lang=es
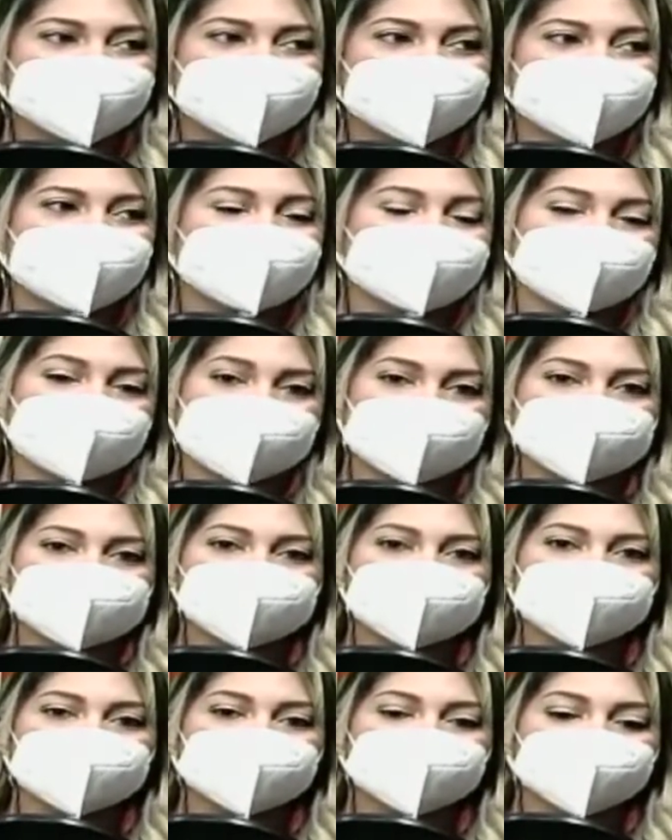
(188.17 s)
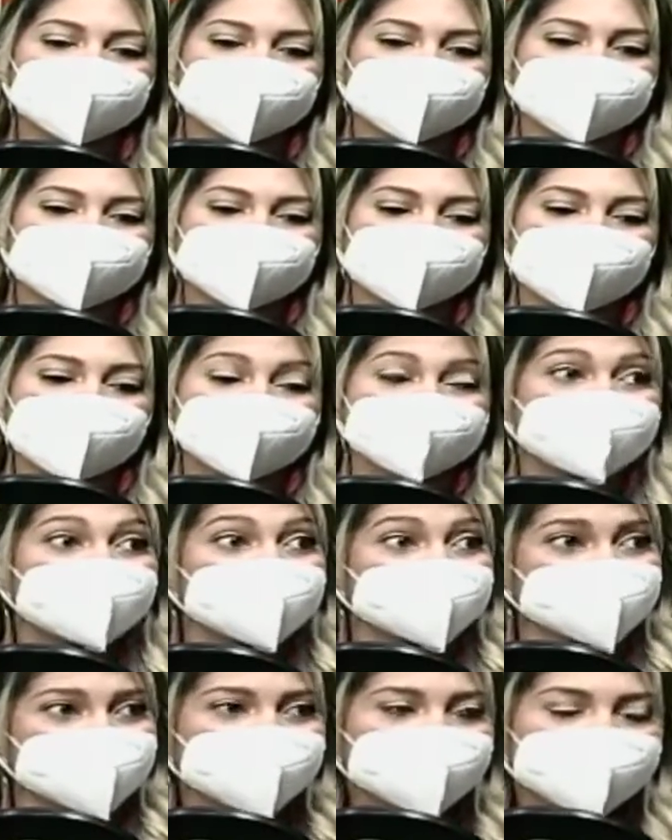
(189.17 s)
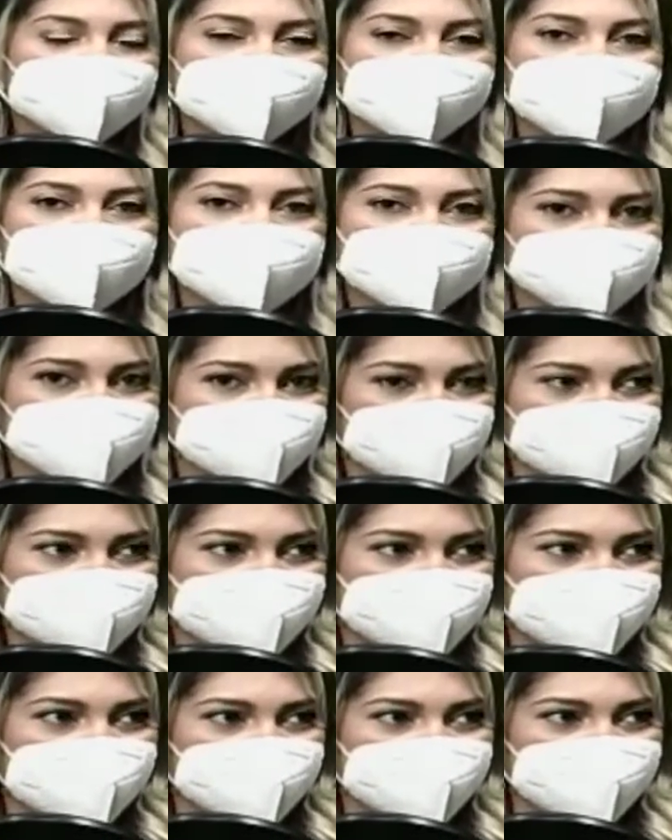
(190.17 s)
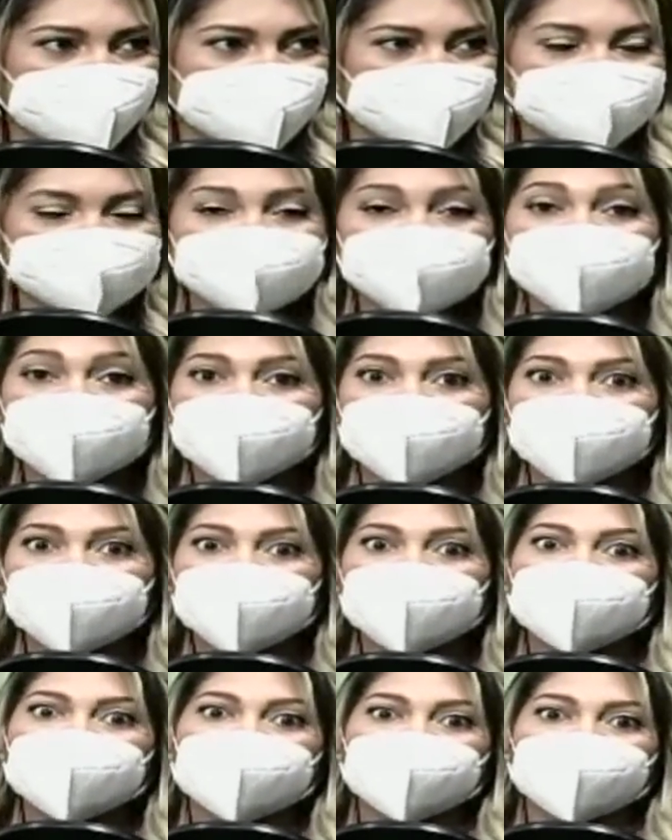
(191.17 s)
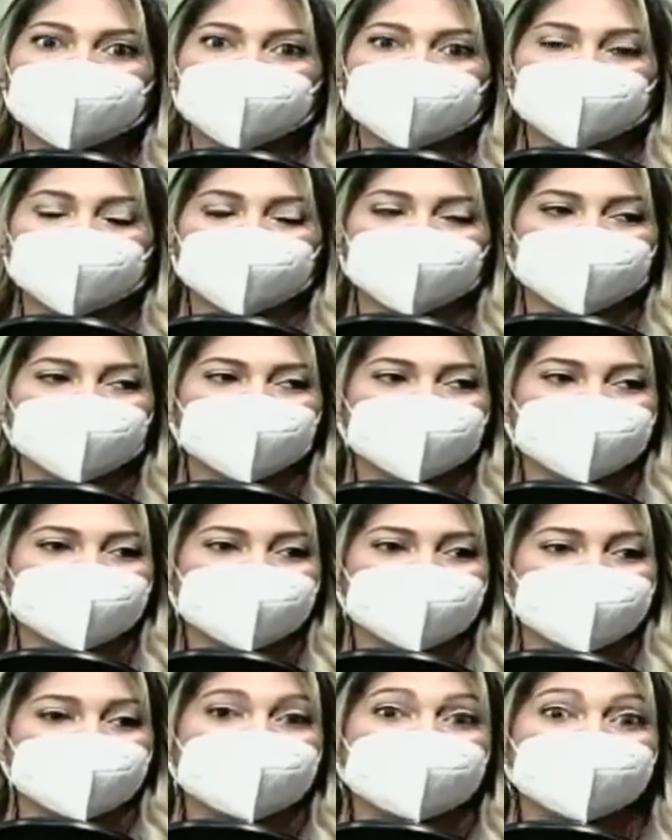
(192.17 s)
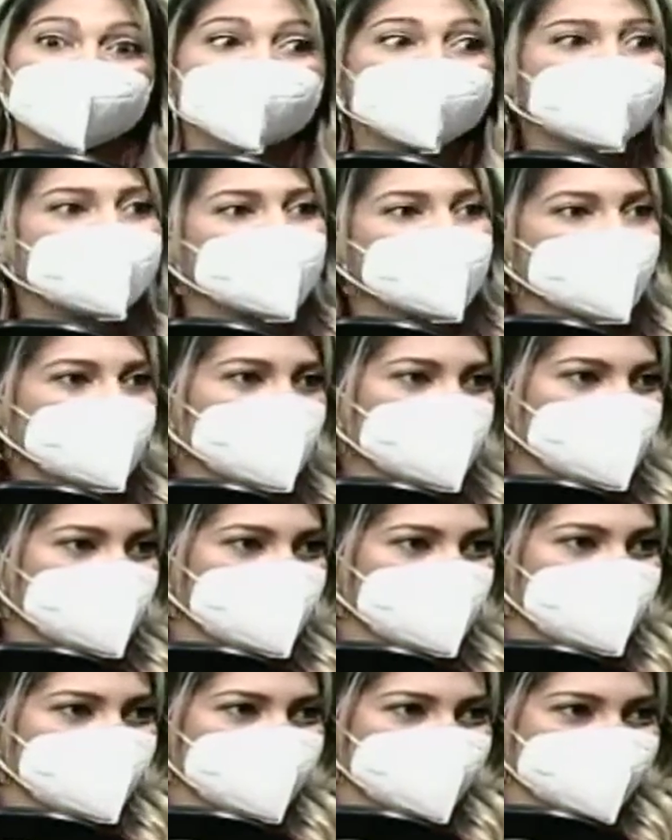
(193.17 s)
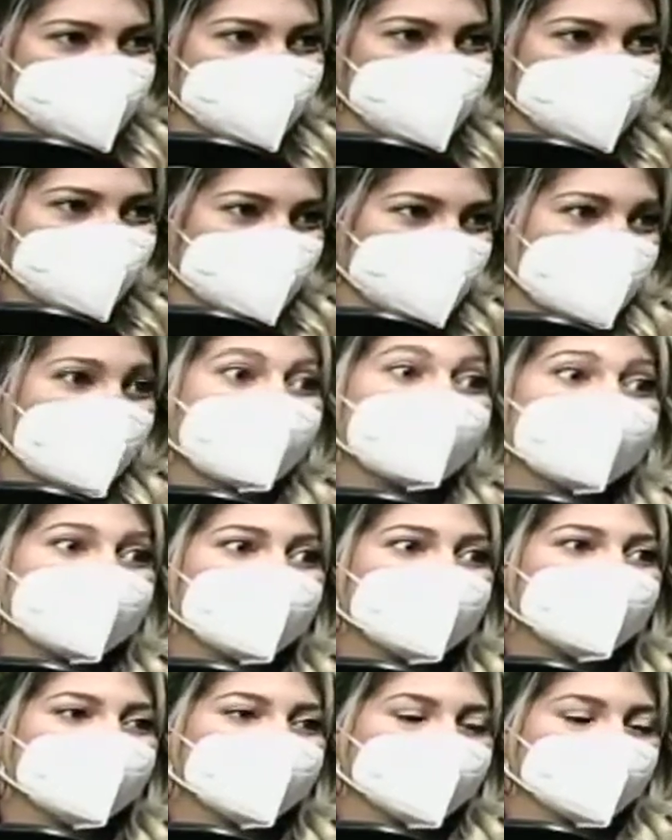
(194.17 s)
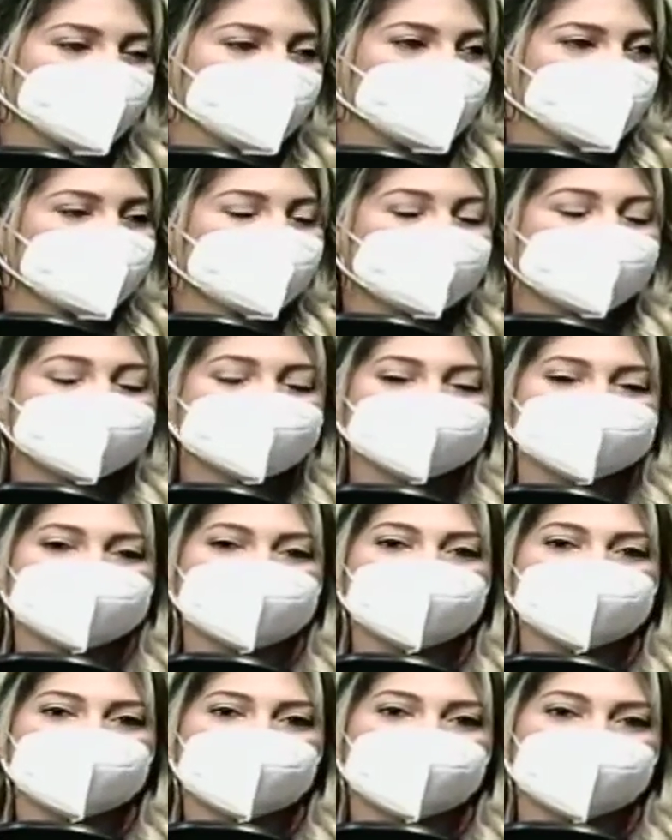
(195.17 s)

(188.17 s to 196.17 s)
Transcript: Y de hecho eh, etiquetaban a las personas que iban al psicólogo como eh, iban al loco, ¿sí? Estaban locos. ¿sí? Al